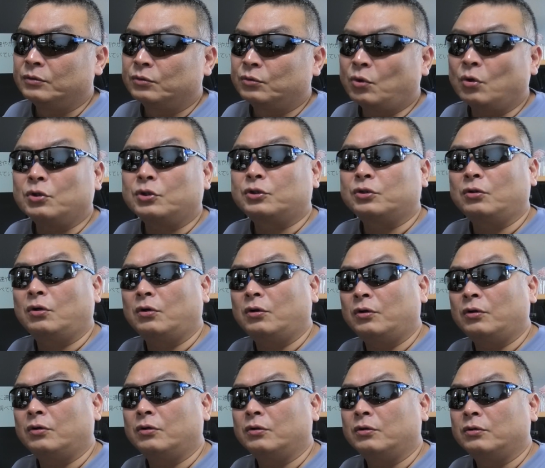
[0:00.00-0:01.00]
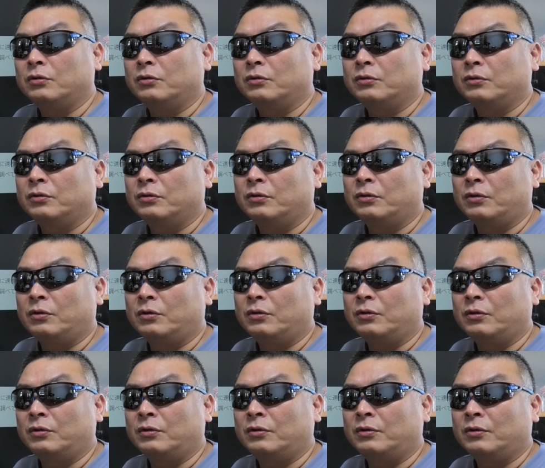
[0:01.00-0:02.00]
当時の
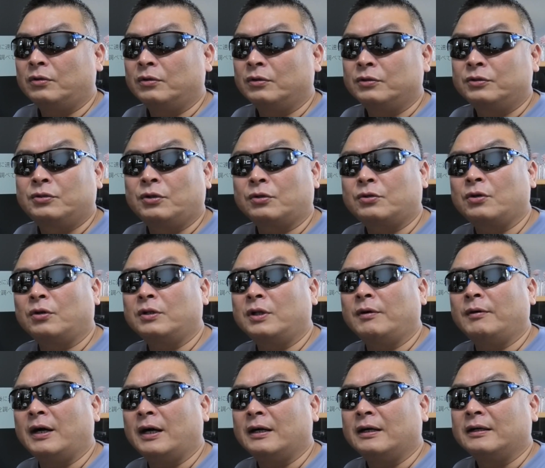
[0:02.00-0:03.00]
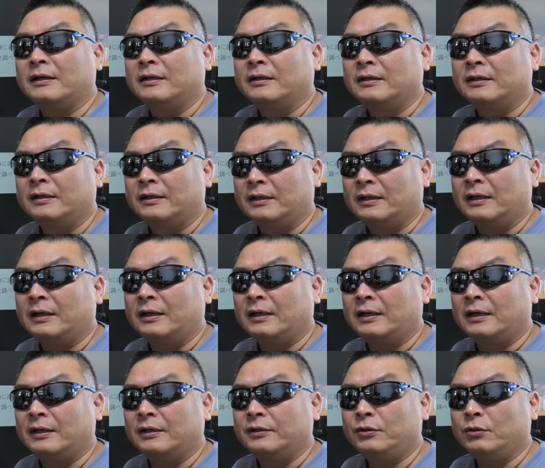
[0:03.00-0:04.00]
状況では
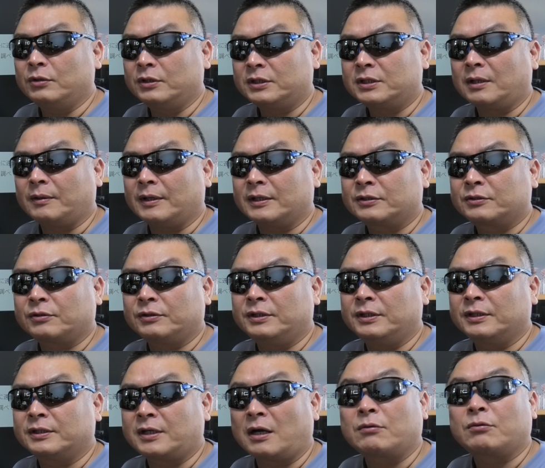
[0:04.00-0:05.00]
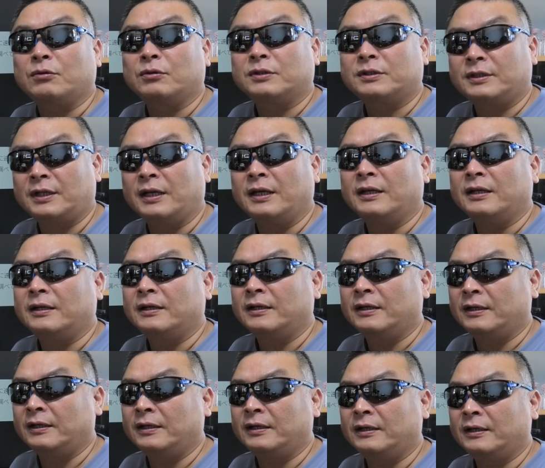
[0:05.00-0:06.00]
あ容疑者はすぐに確保して、
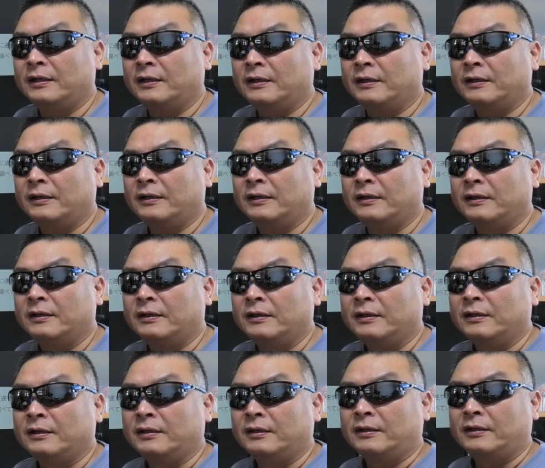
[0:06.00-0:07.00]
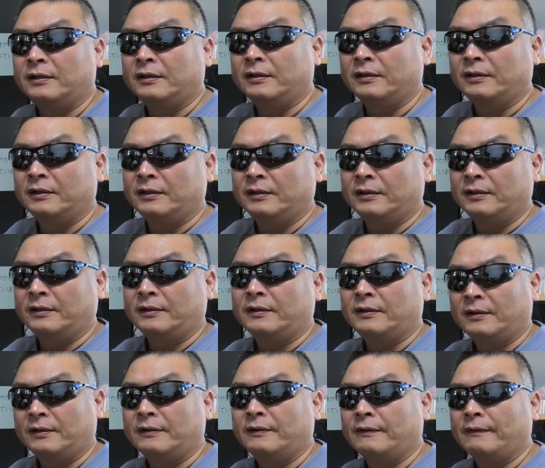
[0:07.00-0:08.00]

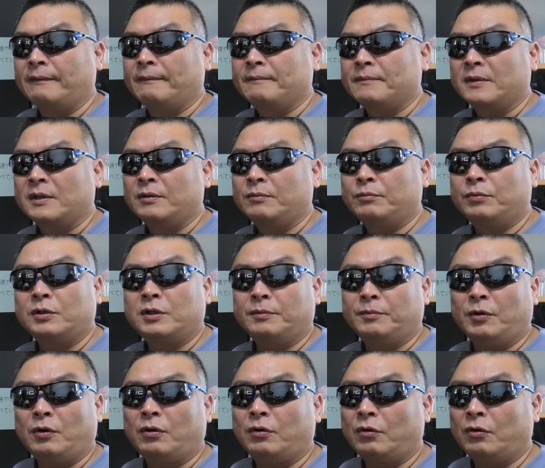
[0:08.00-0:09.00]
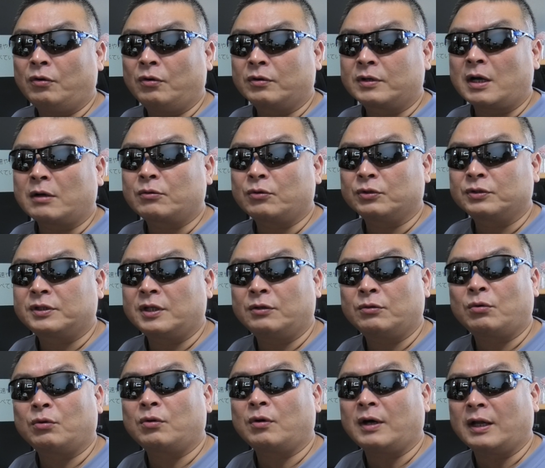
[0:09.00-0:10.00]
えー、武器も確保している
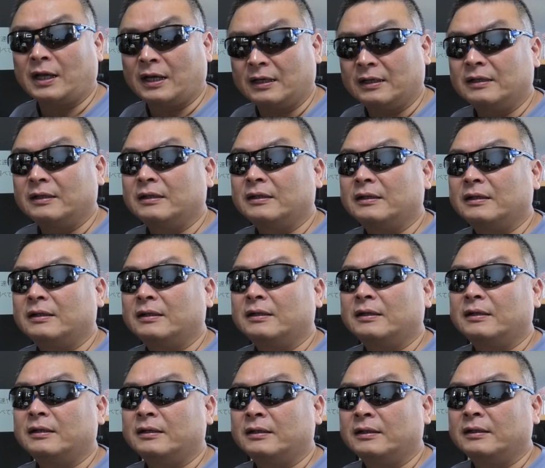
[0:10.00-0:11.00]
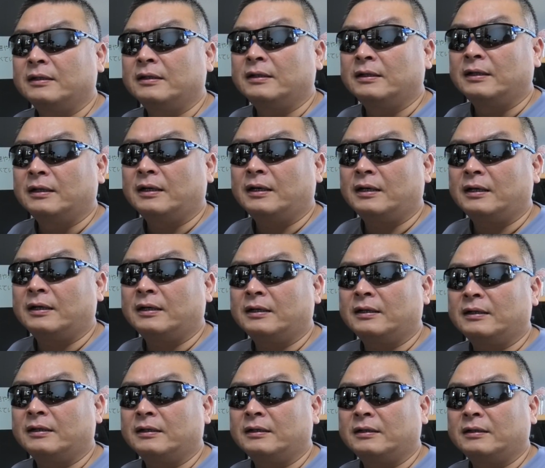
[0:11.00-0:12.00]
ことから
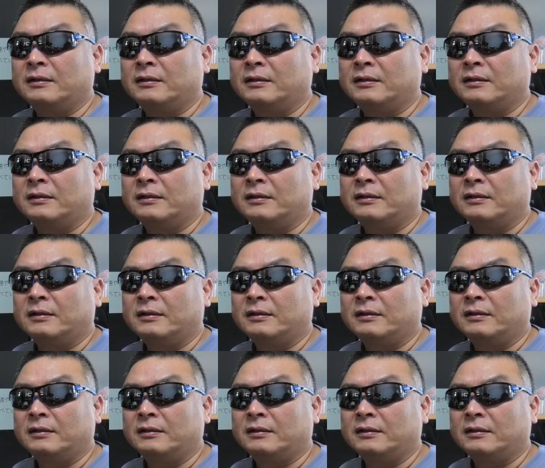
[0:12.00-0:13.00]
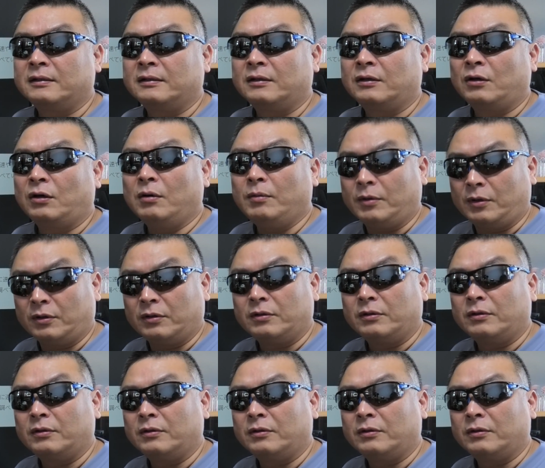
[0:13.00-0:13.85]
あほぼ